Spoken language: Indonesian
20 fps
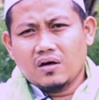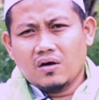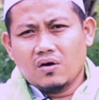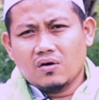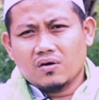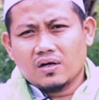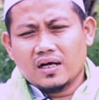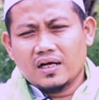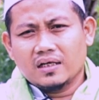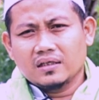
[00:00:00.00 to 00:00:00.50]

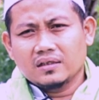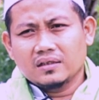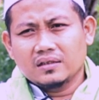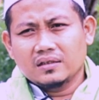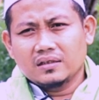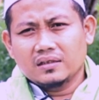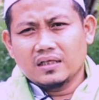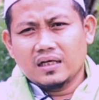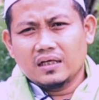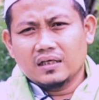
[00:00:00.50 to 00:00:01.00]
orang
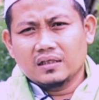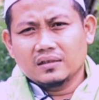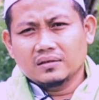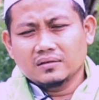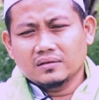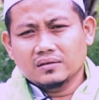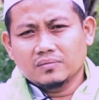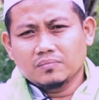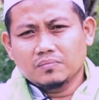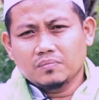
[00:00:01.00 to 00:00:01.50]
yang
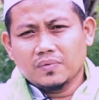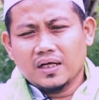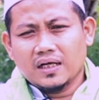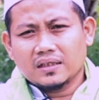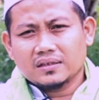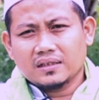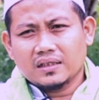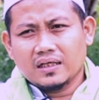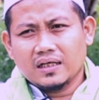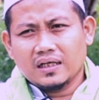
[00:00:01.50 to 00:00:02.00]

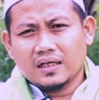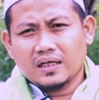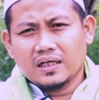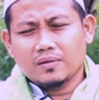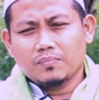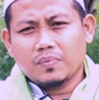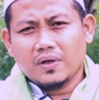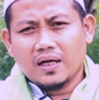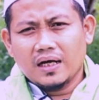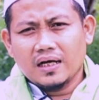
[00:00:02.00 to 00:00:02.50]

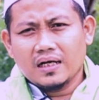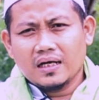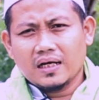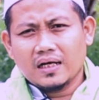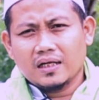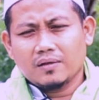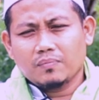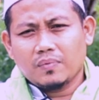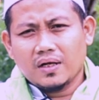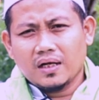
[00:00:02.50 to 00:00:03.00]
melaksanakan
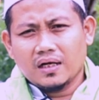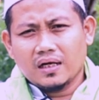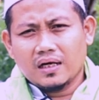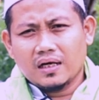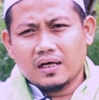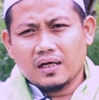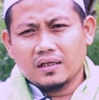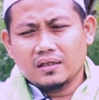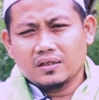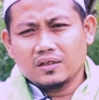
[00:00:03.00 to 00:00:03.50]

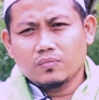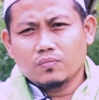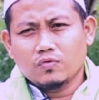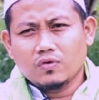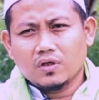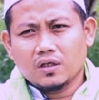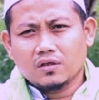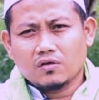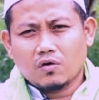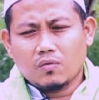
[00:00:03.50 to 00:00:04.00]
pelanggaran-pelanggaran di
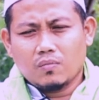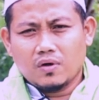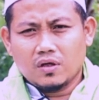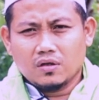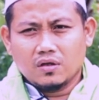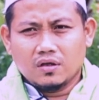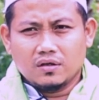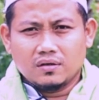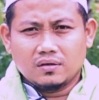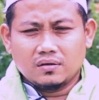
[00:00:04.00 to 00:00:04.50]
bulan
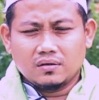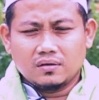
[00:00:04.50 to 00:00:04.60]
Ramadan.